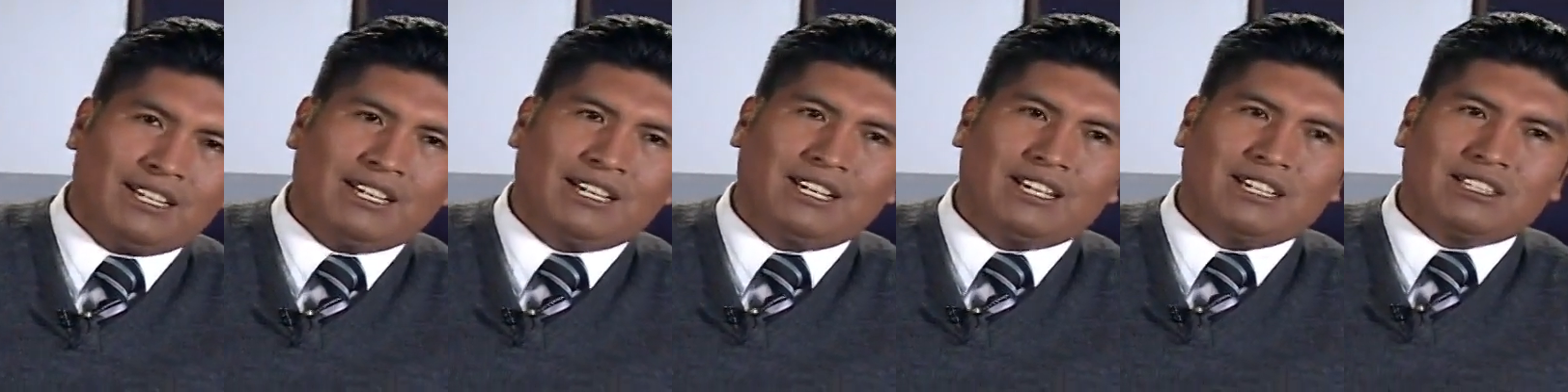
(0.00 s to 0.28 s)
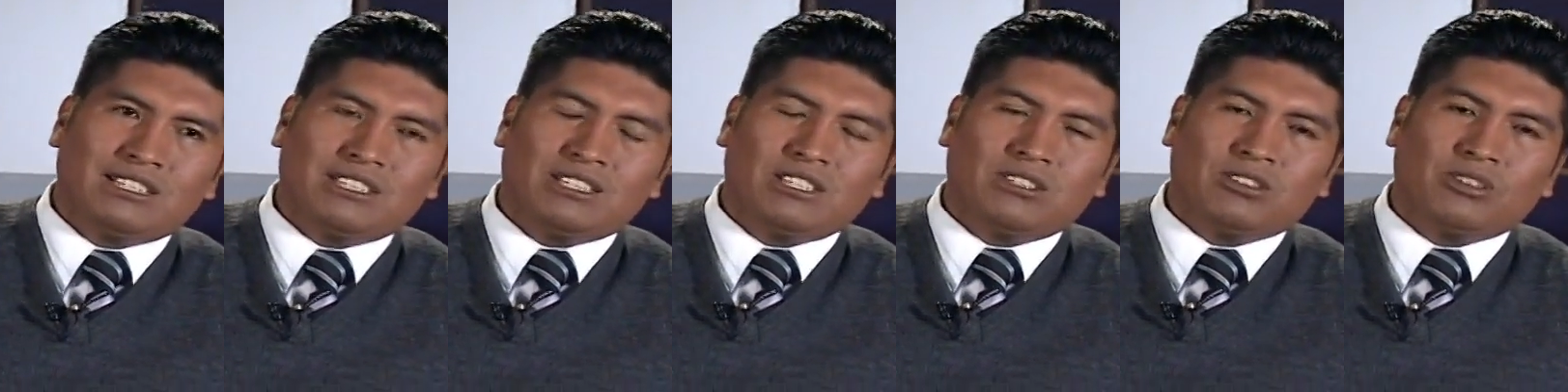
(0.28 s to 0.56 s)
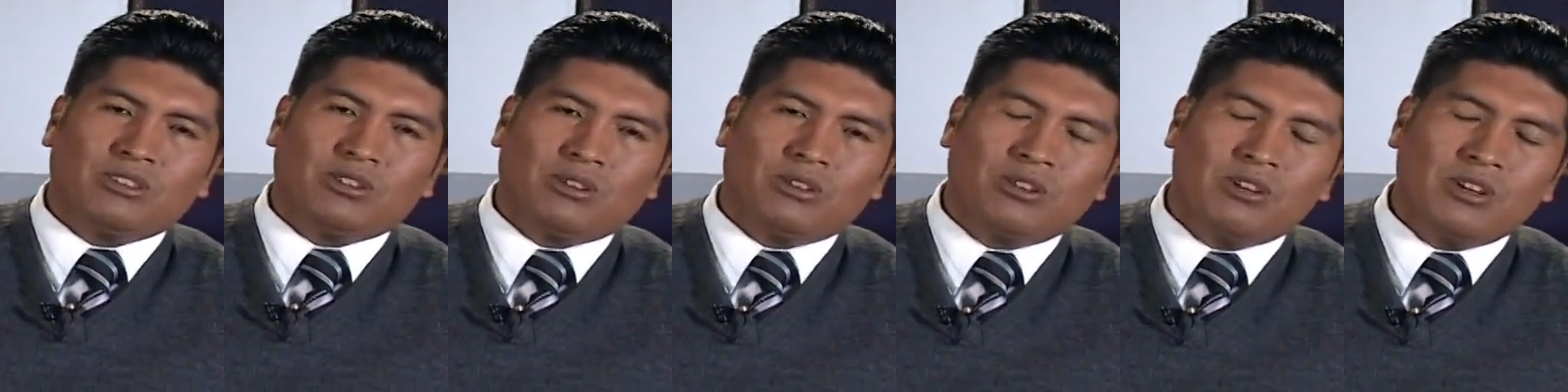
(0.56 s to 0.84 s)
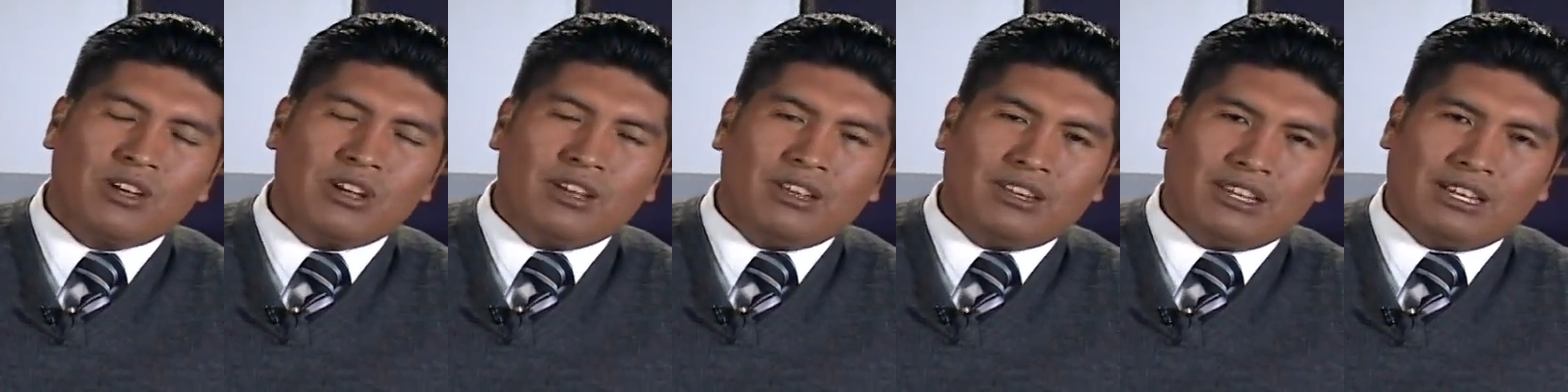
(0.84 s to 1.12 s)
ejercicio
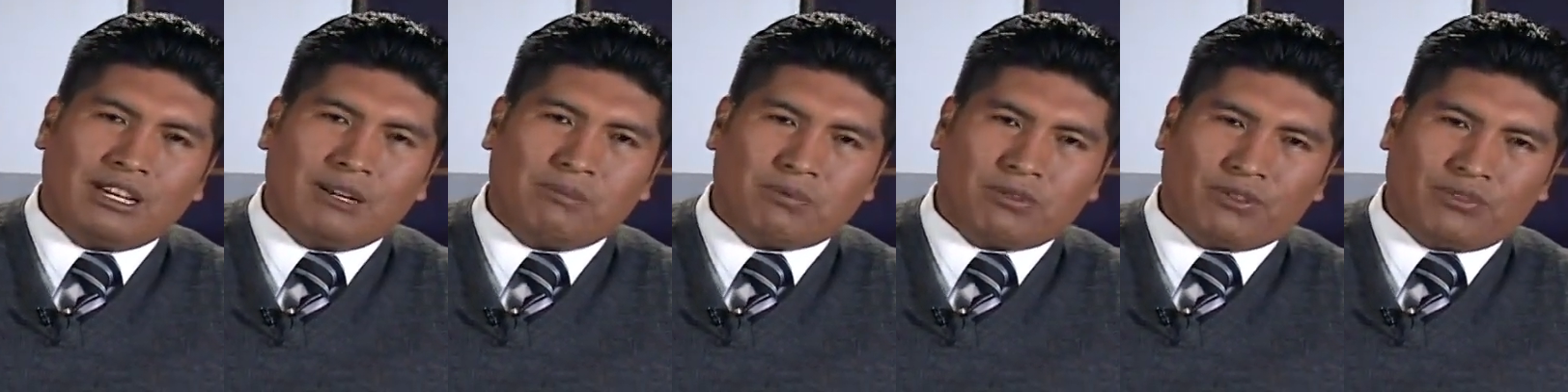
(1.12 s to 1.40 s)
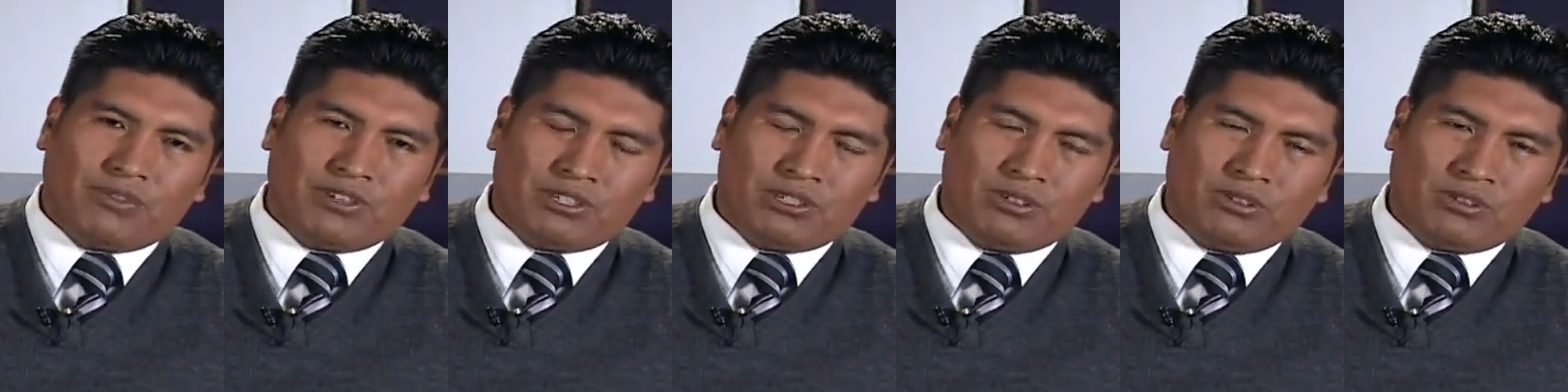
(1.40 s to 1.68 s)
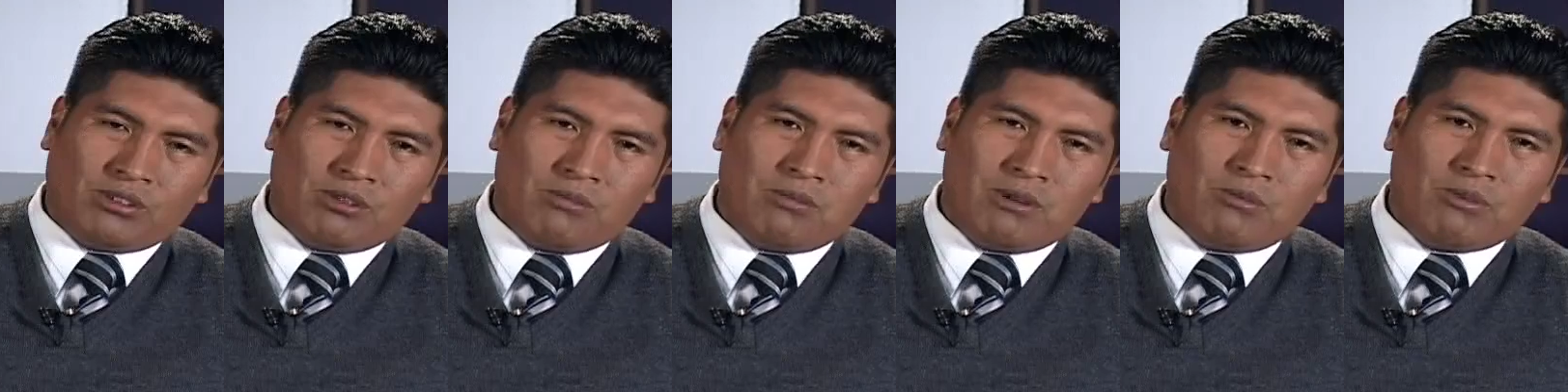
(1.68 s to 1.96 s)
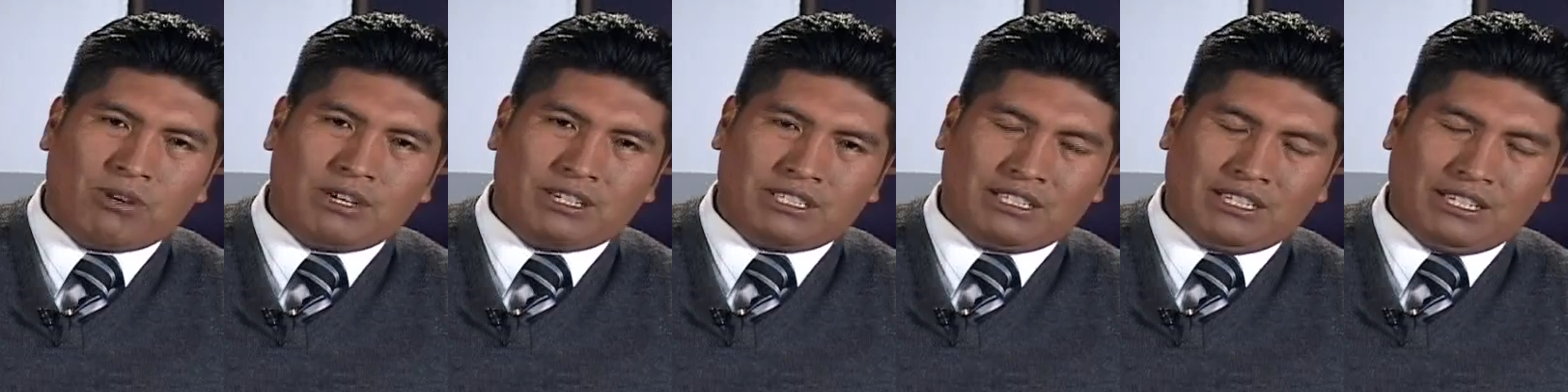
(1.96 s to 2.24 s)
de la profesión como
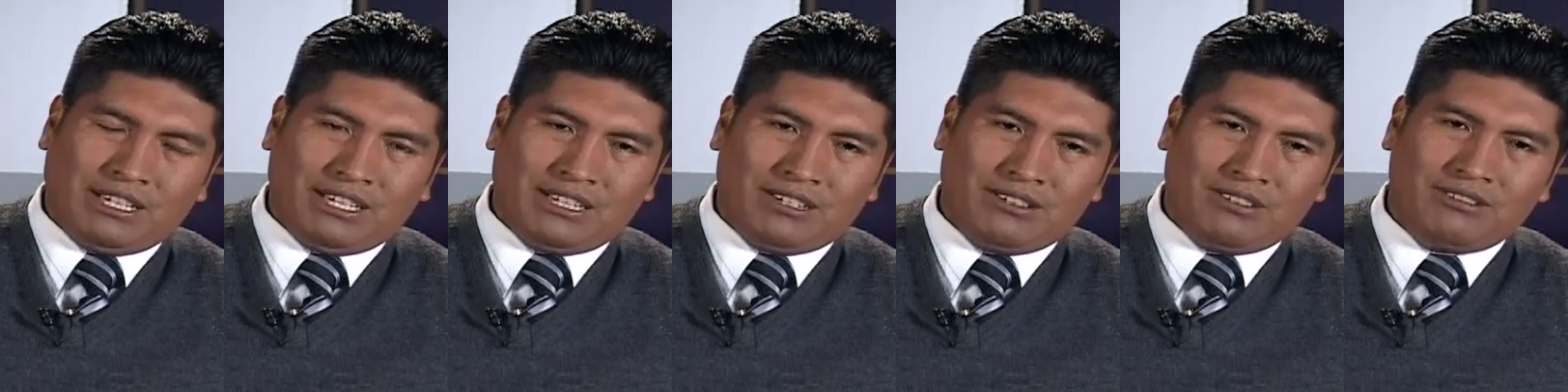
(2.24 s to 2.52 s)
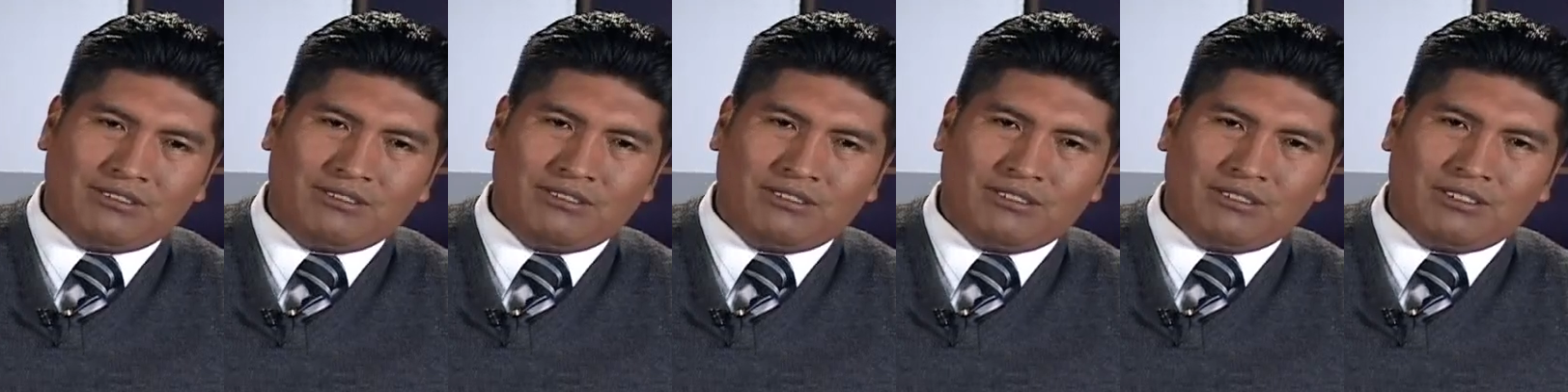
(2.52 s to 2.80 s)
abogacía, ¿no?